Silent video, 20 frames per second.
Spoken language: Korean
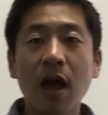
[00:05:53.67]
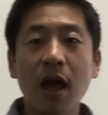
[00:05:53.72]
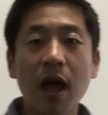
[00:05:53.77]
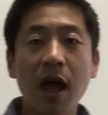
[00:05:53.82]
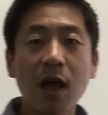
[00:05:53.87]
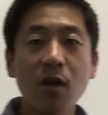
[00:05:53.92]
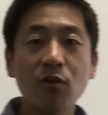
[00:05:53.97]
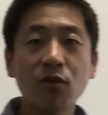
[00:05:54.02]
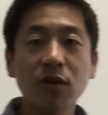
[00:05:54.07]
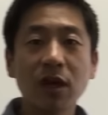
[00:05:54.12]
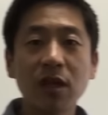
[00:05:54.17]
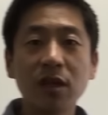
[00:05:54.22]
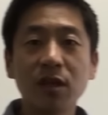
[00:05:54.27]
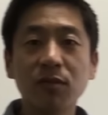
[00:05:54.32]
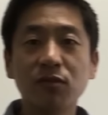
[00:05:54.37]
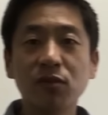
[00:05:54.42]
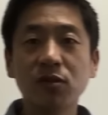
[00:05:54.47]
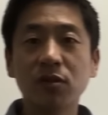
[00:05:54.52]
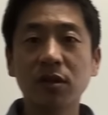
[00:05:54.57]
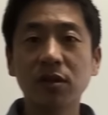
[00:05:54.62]
한국에
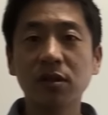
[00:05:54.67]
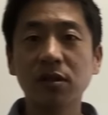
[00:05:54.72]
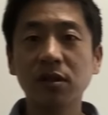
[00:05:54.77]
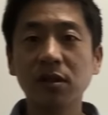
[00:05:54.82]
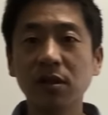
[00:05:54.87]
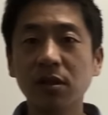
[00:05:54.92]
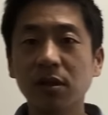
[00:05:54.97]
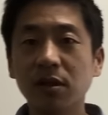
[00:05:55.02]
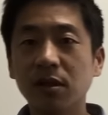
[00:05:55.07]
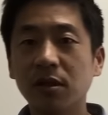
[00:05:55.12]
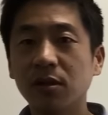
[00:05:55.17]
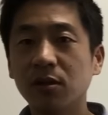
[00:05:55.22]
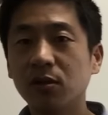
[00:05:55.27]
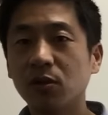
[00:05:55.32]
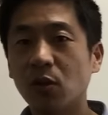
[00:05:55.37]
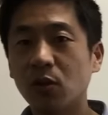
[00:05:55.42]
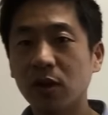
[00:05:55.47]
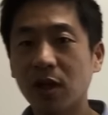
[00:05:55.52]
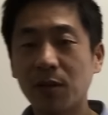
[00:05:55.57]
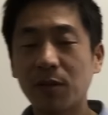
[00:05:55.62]
있는 물건을
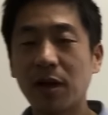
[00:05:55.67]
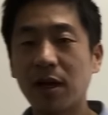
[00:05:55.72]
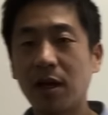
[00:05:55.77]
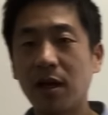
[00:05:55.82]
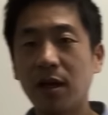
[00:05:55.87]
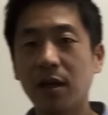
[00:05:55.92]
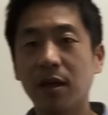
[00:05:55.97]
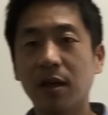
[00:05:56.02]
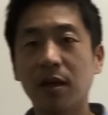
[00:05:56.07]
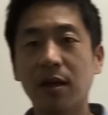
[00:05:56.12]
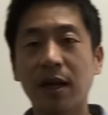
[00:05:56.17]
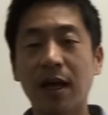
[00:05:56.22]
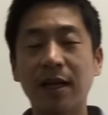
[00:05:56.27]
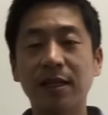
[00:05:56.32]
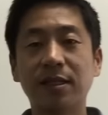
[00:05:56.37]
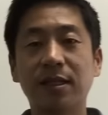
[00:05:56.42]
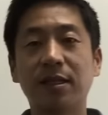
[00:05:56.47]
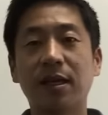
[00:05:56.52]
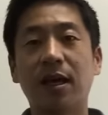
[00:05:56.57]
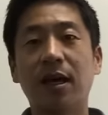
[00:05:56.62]
동남아
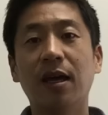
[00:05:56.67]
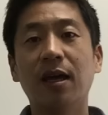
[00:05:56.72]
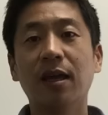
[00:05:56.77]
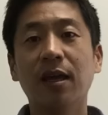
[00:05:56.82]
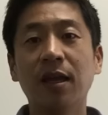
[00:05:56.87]
라자다,